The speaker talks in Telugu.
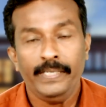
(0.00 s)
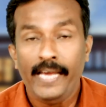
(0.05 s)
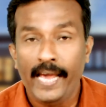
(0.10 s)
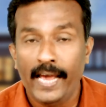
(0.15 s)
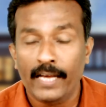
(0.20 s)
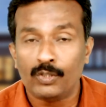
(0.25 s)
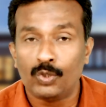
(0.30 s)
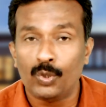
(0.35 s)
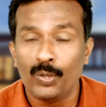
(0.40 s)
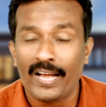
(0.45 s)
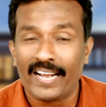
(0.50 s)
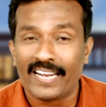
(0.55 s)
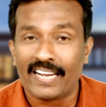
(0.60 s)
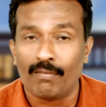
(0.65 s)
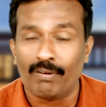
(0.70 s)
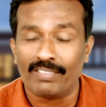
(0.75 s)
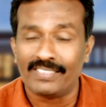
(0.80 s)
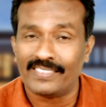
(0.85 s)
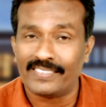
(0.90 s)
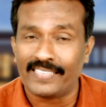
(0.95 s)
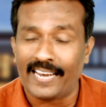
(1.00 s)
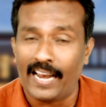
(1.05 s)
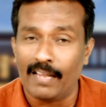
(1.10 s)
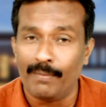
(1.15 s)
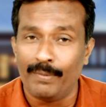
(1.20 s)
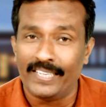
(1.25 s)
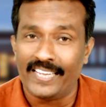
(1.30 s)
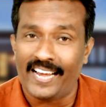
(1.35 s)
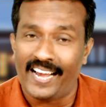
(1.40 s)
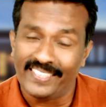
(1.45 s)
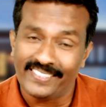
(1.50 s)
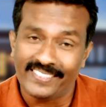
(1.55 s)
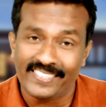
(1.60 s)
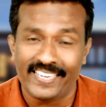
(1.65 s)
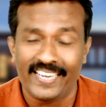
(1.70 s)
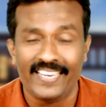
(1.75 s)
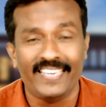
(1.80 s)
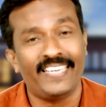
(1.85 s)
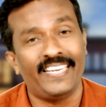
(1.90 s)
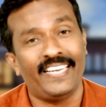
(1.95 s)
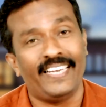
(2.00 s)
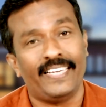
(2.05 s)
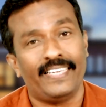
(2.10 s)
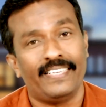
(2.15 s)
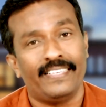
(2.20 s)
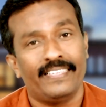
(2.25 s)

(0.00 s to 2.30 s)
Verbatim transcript: యేసు యొక్క వస్త్రాల మీద ఆశ కలిగి